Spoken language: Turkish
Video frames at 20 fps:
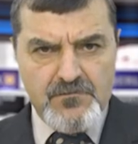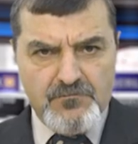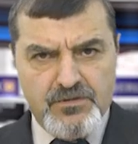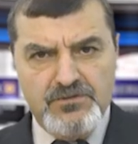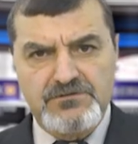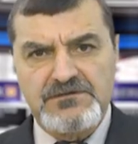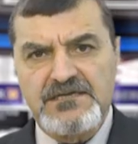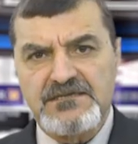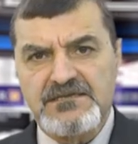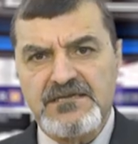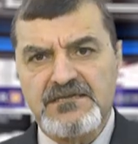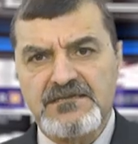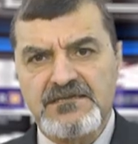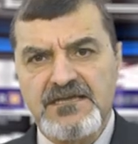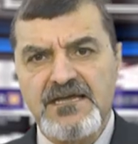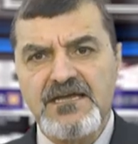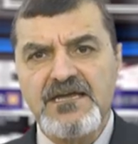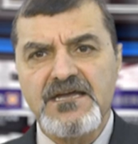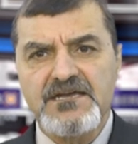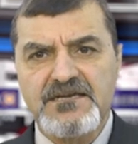Bu
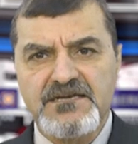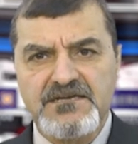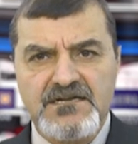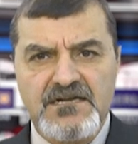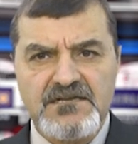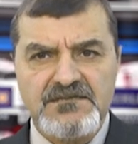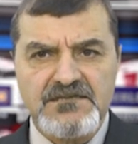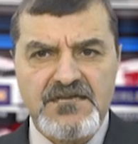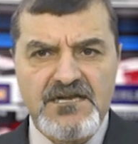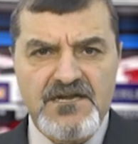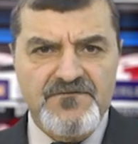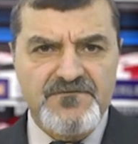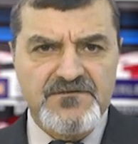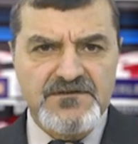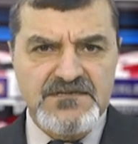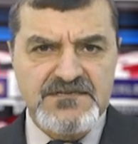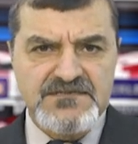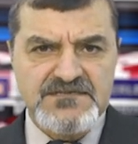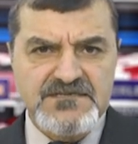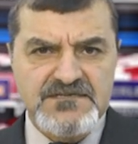nedenle İran
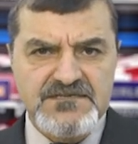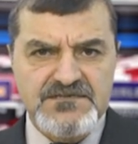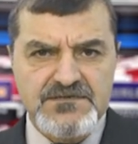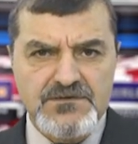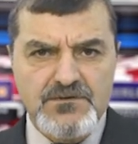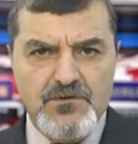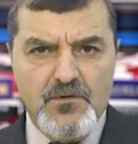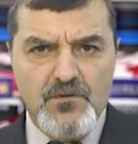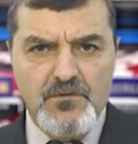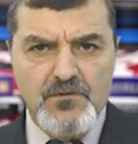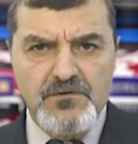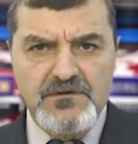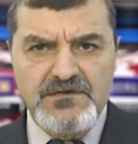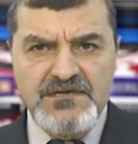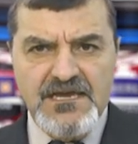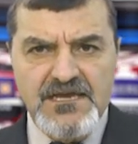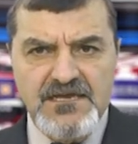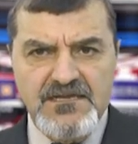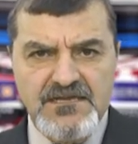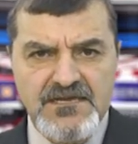tarafının sık sık o
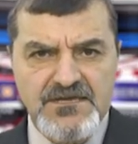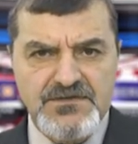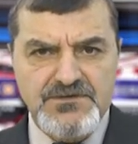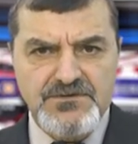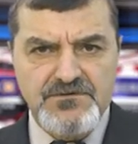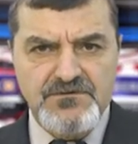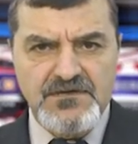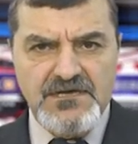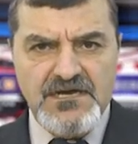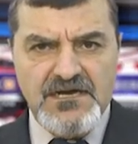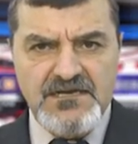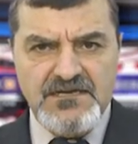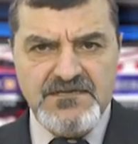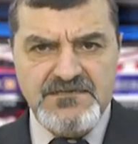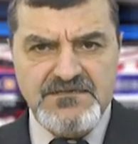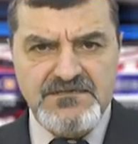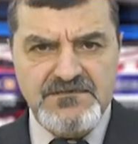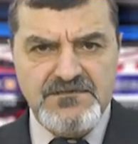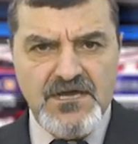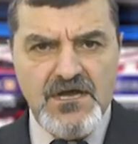ülke ile Sünik
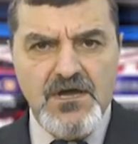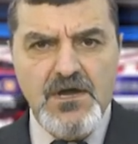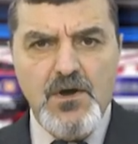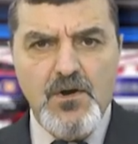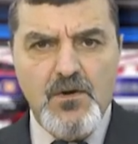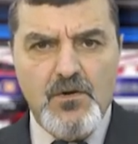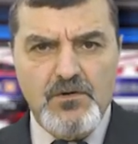arasında